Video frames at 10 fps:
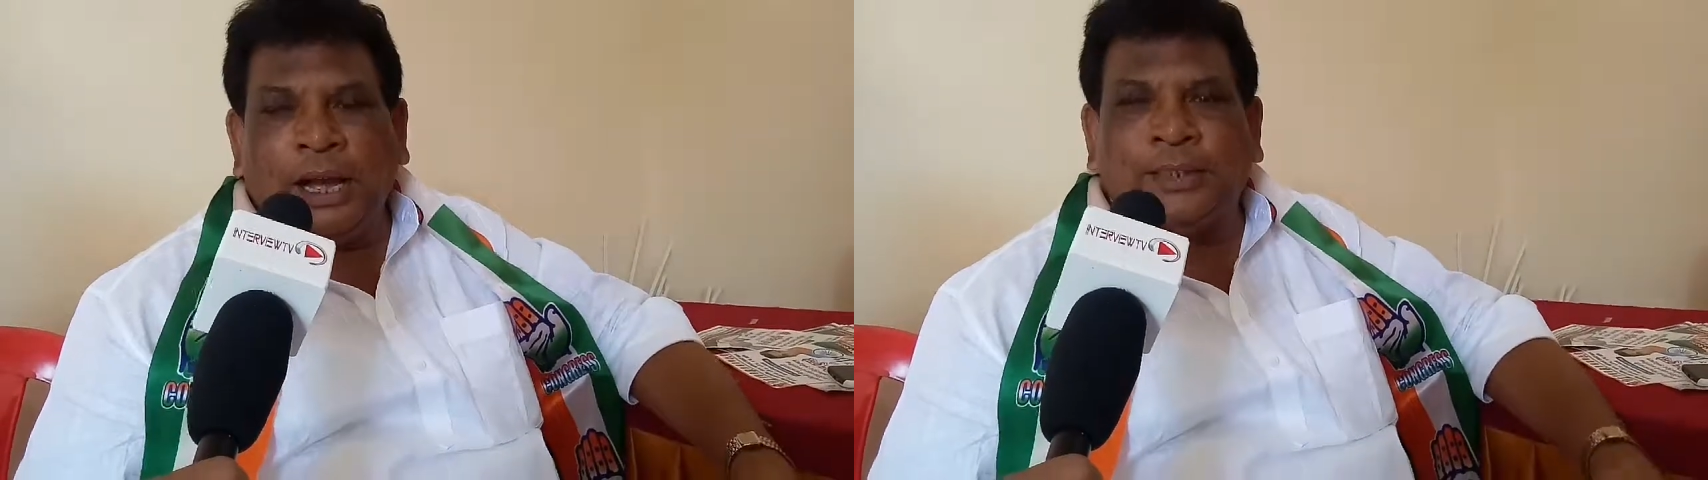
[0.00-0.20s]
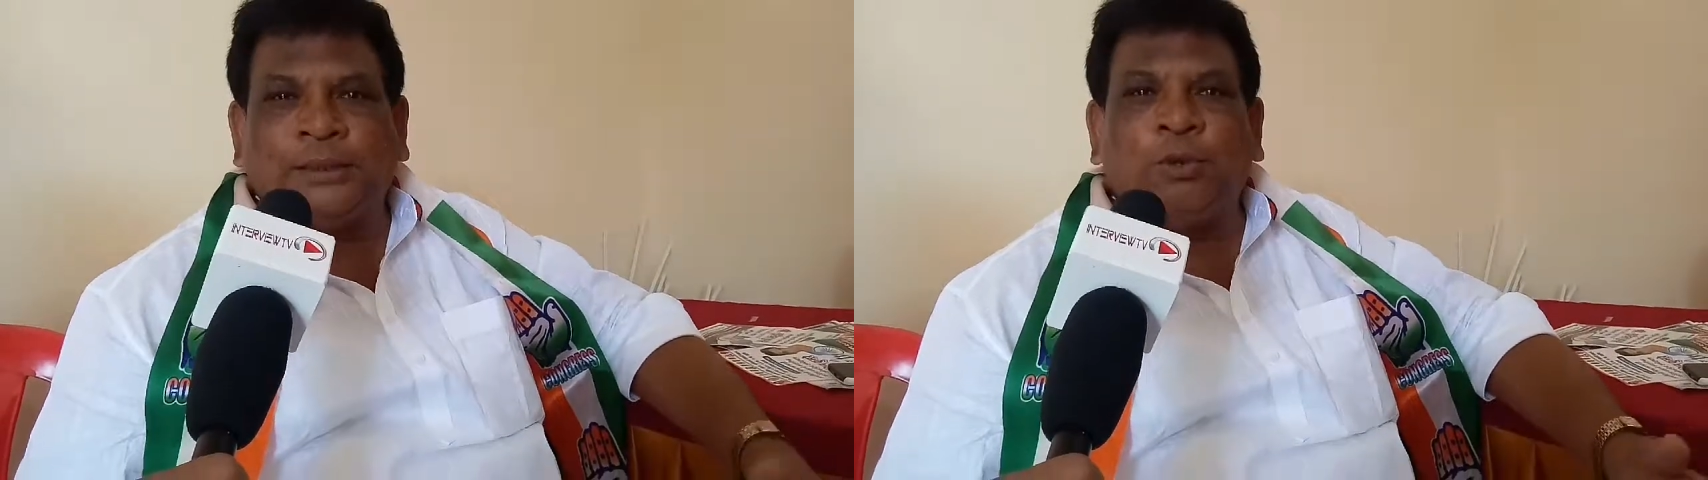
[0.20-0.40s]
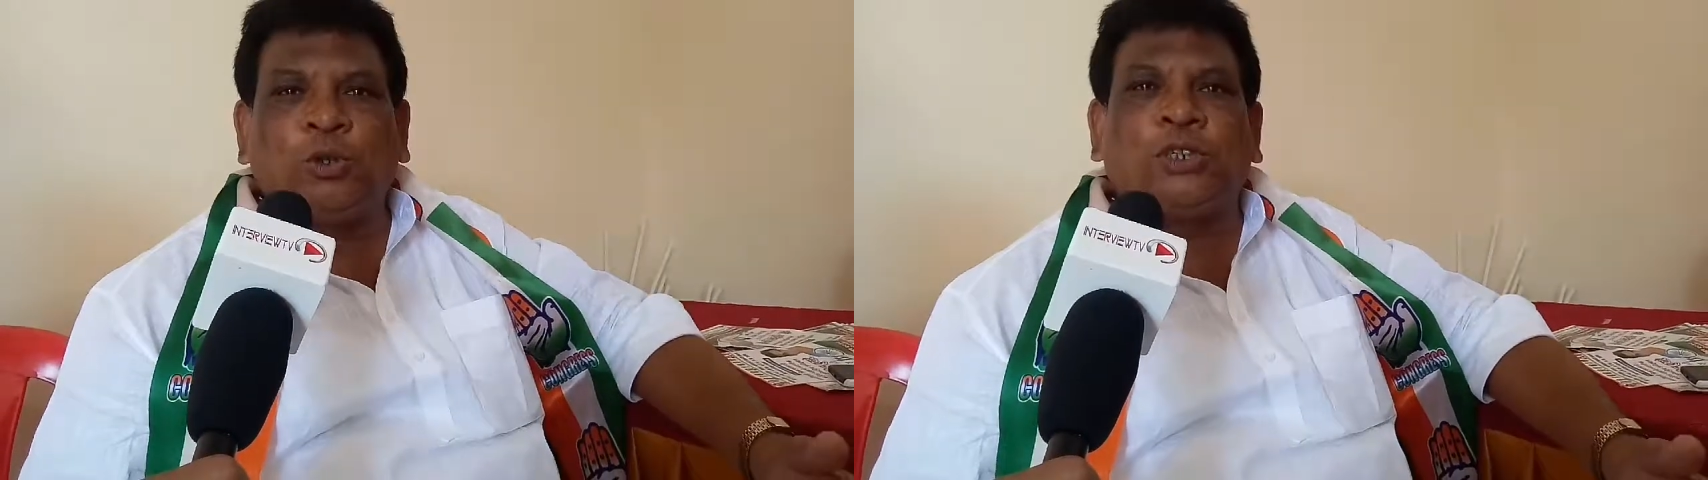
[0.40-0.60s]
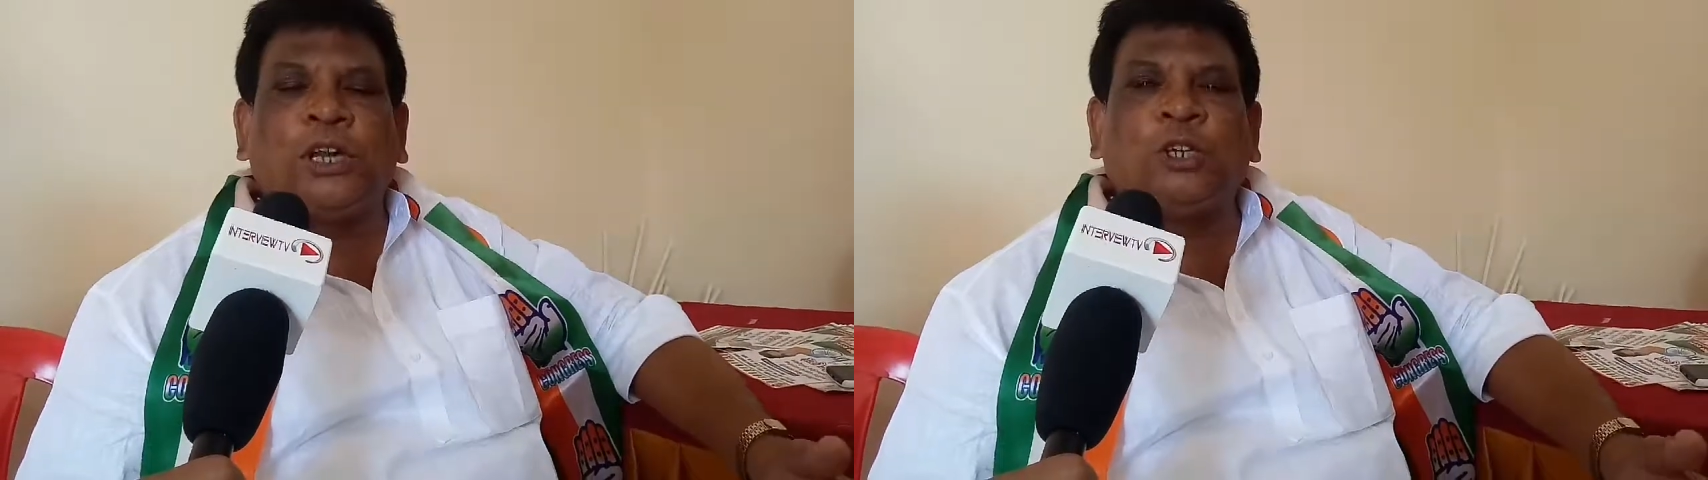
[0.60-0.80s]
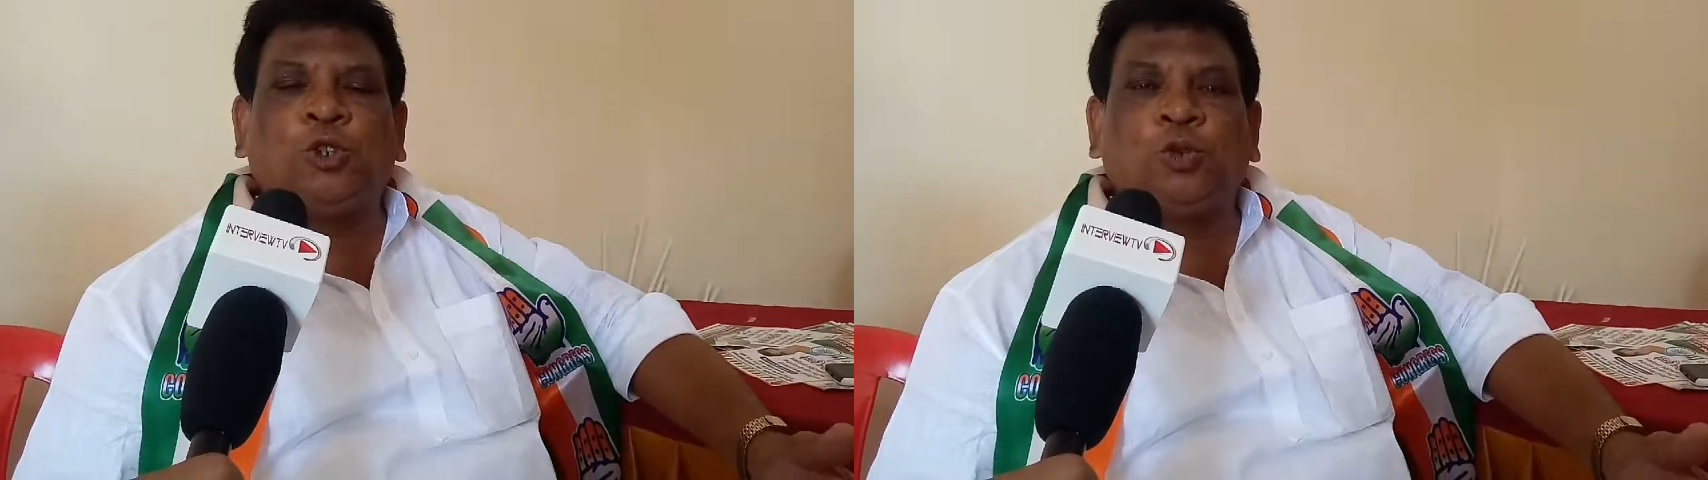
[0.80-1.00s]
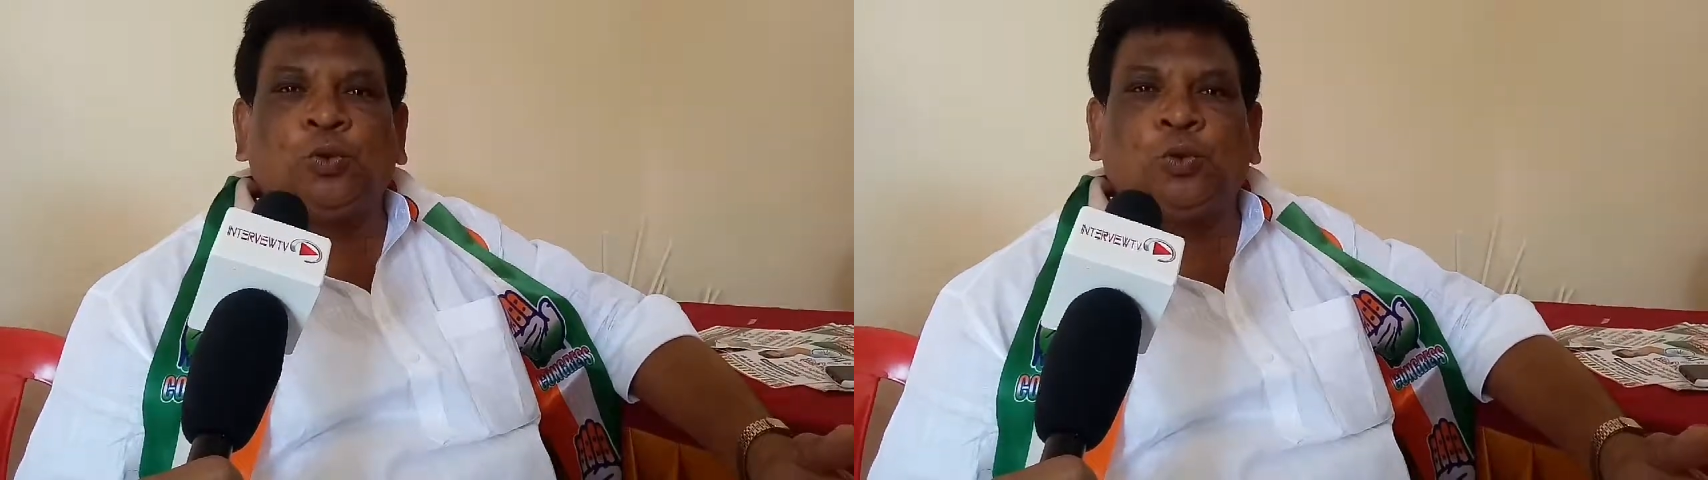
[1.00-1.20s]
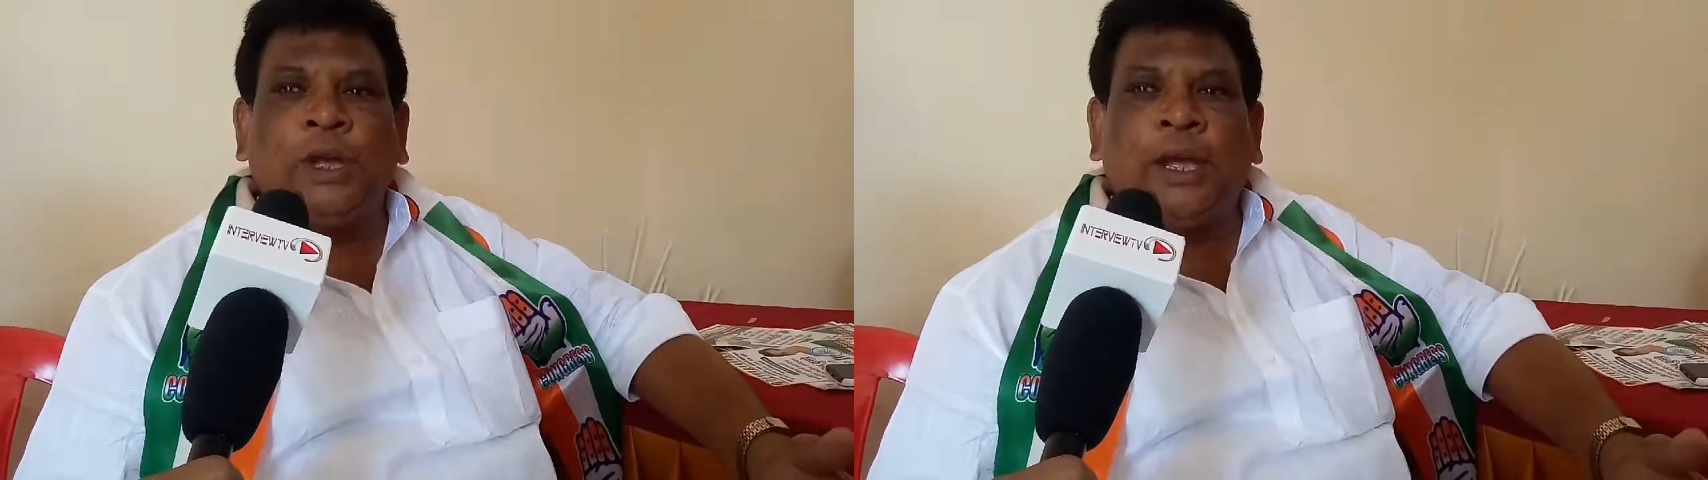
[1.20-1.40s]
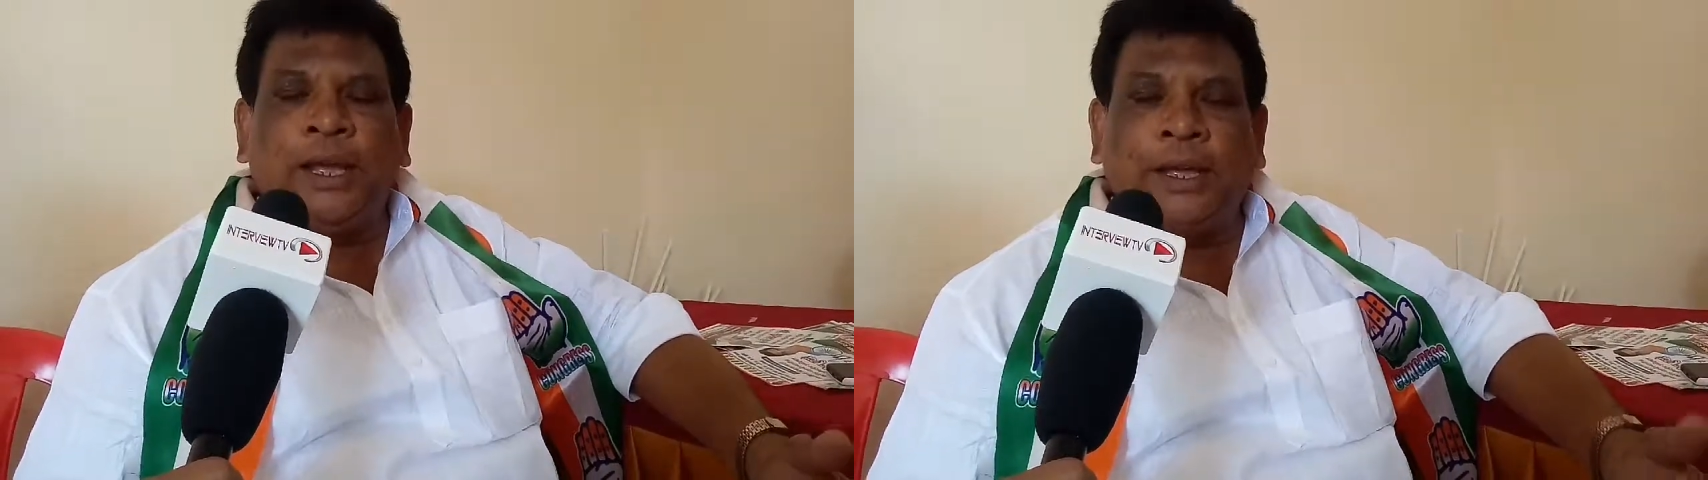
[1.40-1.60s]
ऐसे बहुत सारे इशू
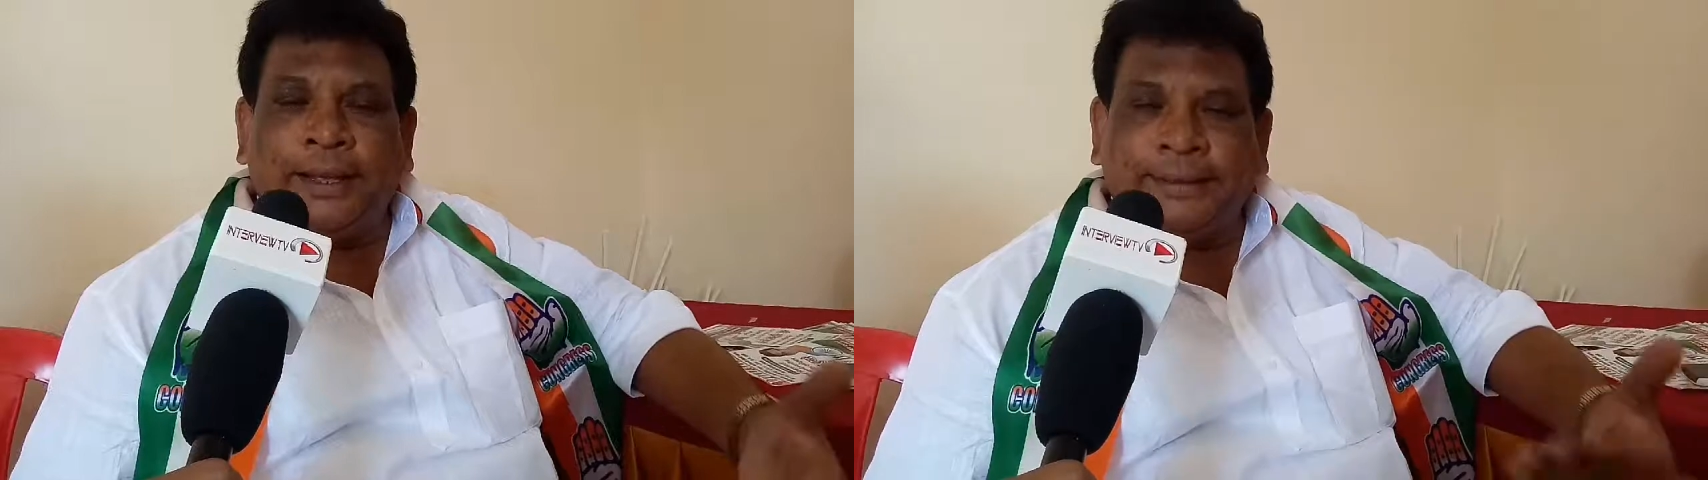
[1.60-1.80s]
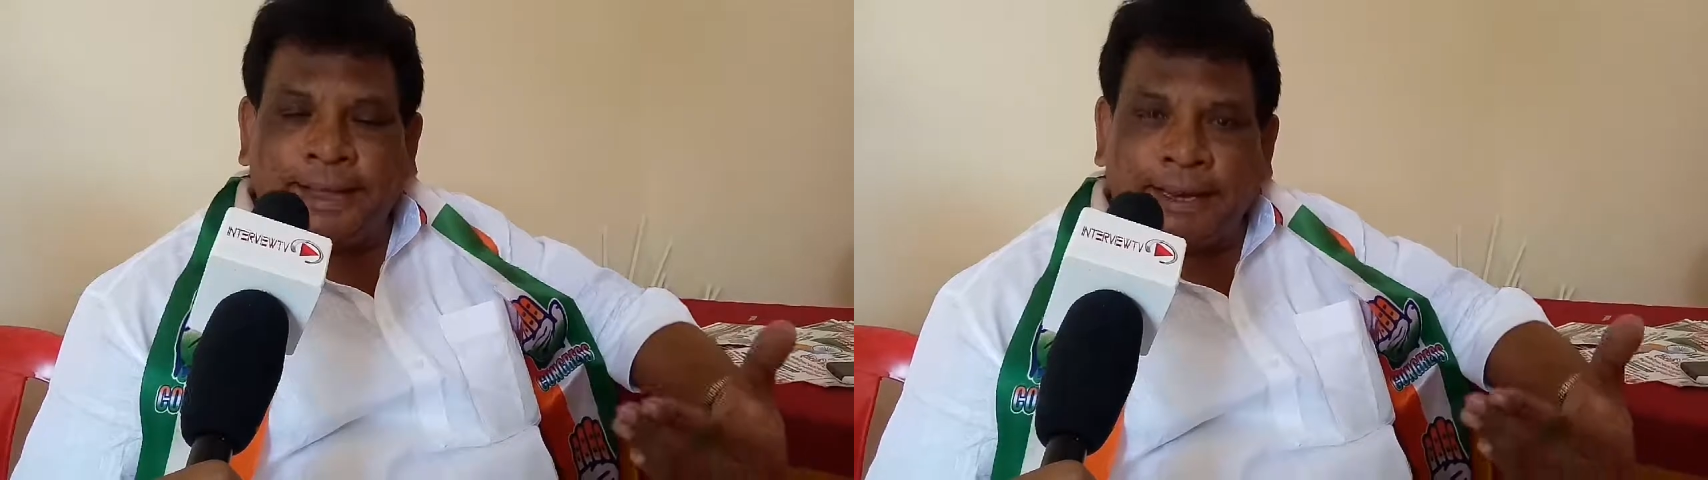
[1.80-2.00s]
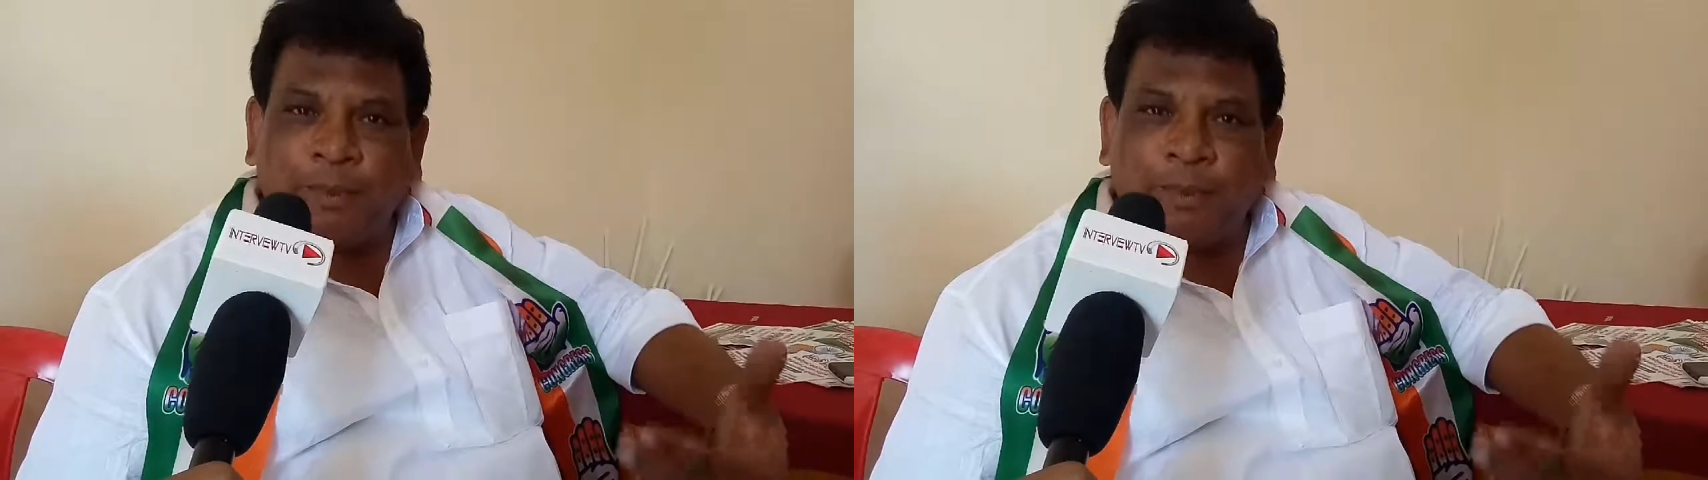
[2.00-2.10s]
एस